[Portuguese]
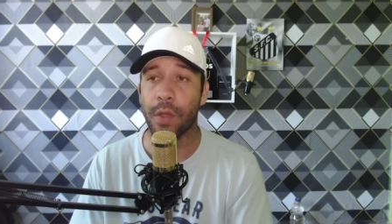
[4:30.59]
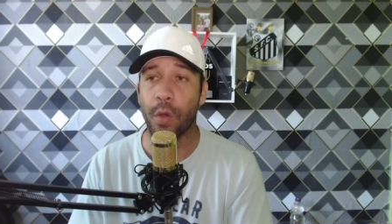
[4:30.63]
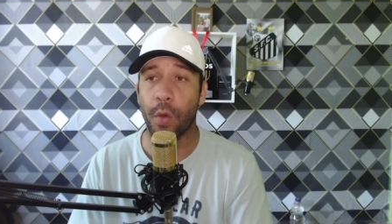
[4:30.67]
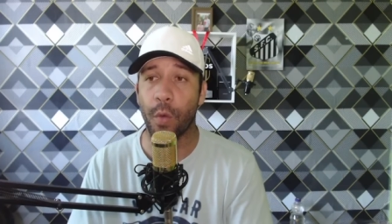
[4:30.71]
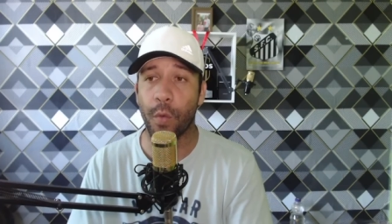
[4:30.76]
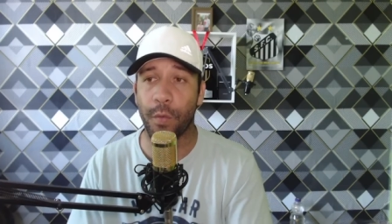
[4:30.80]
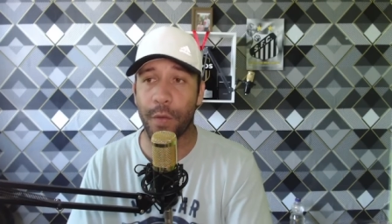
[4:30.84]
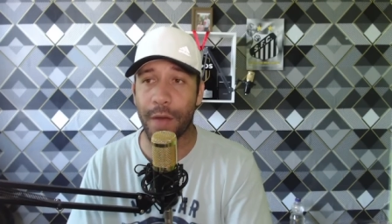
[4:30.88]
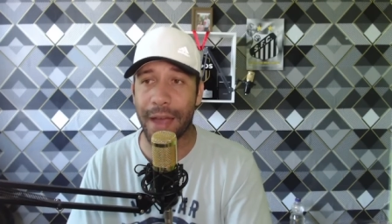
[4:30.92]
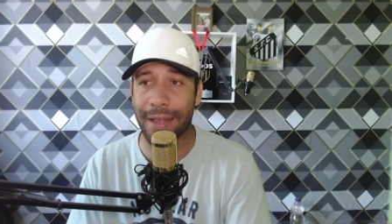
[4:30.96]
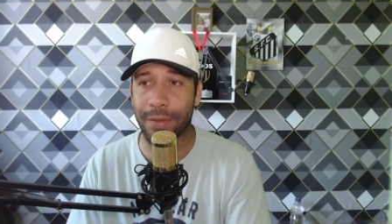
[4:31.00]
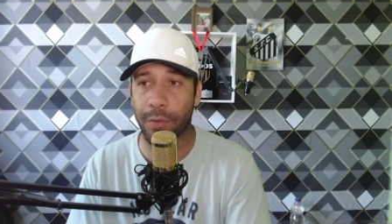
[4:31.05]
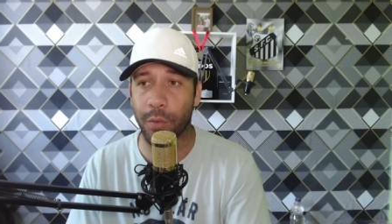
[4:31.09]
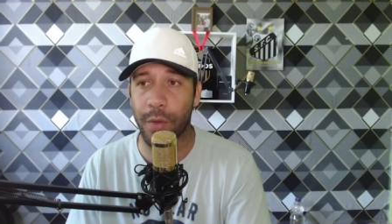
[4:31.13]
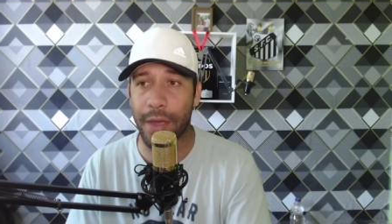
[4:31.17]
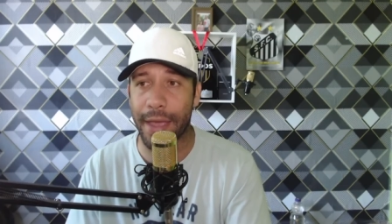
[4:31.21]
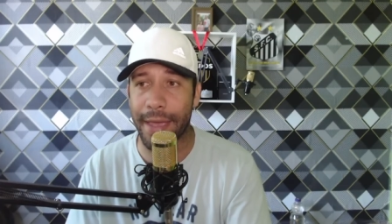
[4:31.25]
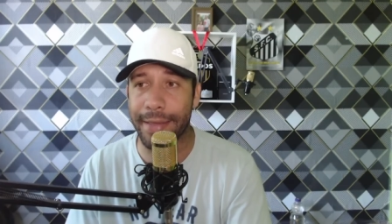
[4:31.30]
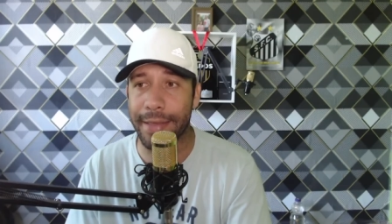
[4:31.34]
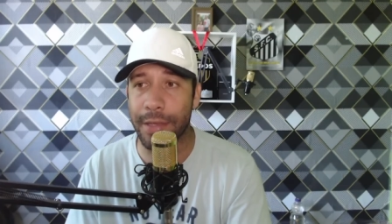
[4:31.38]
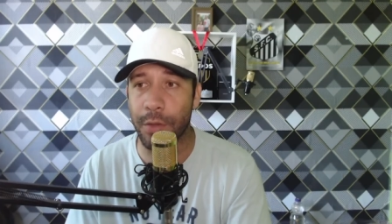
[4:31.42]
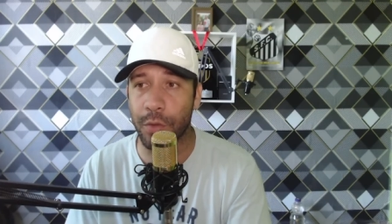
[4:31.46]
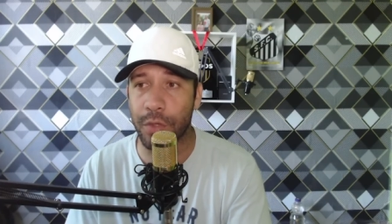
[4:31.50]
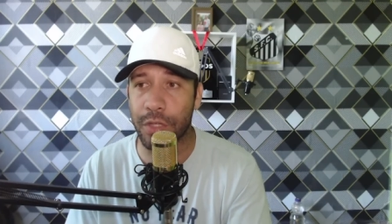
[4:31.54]
O fato
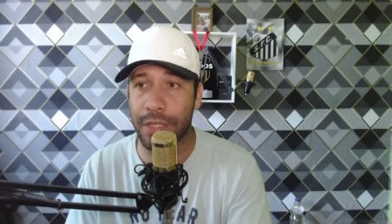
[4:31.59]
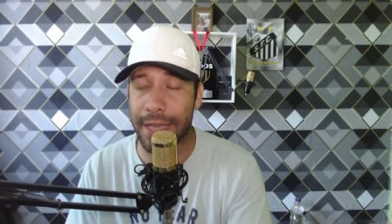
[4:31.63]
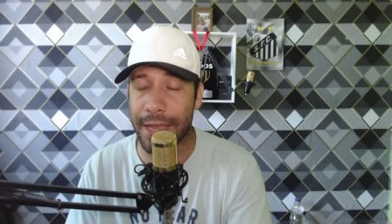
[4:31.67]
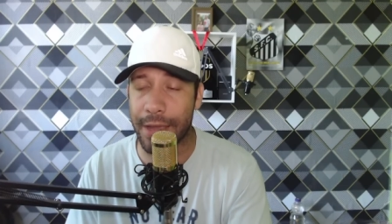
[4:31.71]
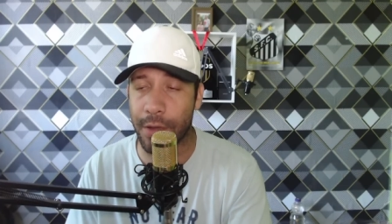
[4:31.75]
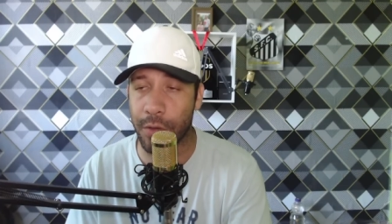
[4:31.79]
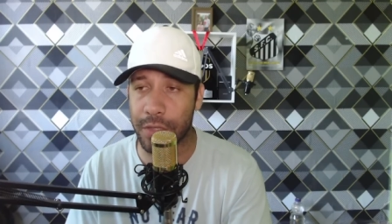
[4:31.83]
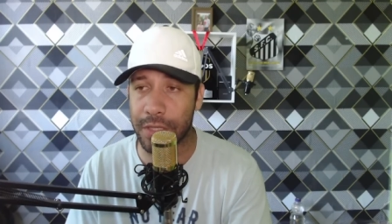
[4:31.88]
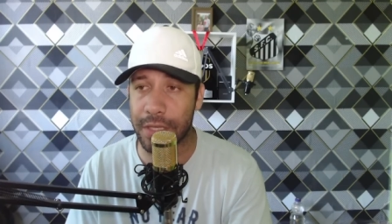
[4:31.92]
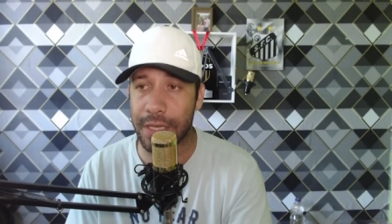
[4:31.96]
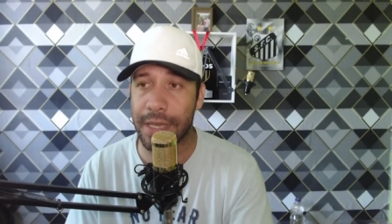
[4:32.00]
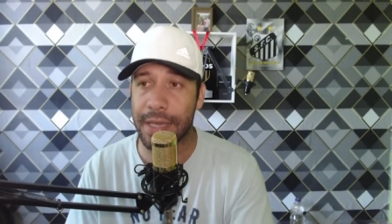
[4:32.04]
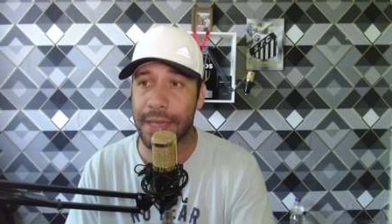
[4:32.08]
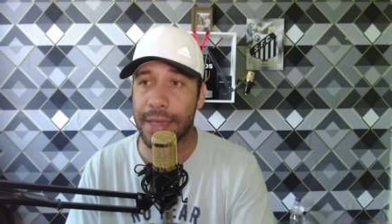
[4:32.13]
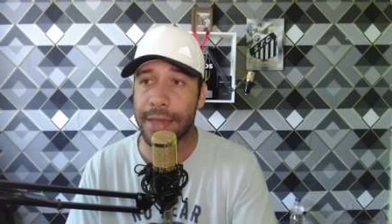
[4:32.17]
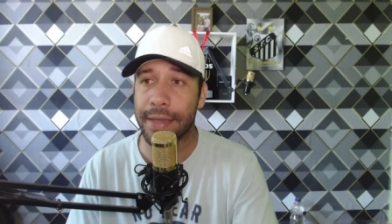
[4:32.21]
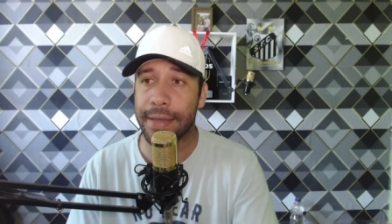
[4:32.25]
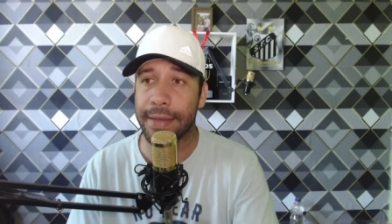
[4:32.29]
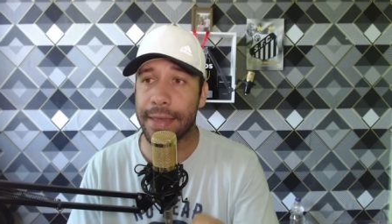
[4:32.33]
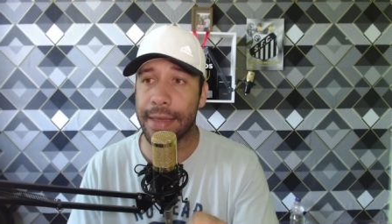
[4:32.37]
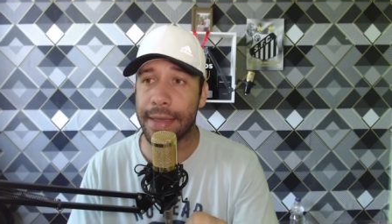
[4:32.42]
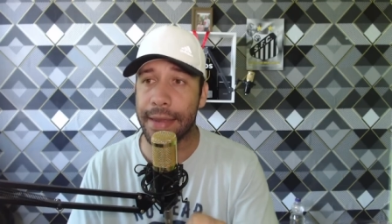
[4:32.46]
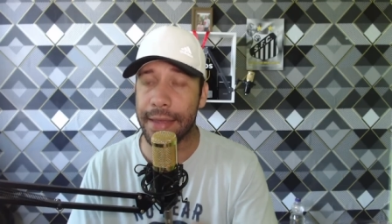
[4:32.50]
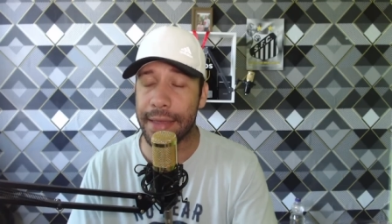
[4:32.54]
é que o Chelsea
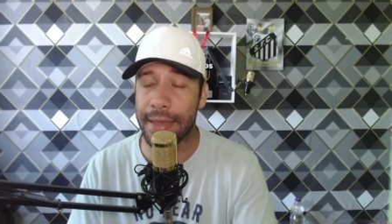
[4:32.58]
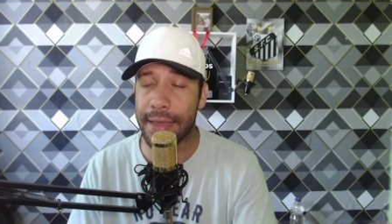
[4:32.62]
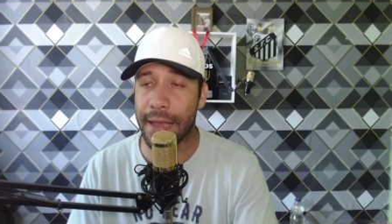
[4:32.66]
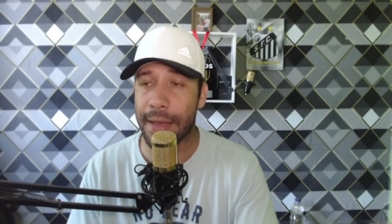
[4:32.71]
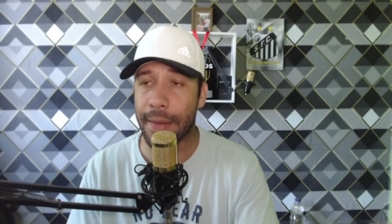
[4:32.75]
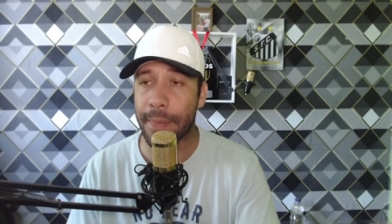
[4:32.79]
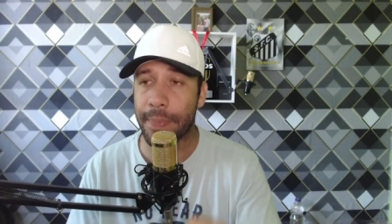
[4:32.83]
queria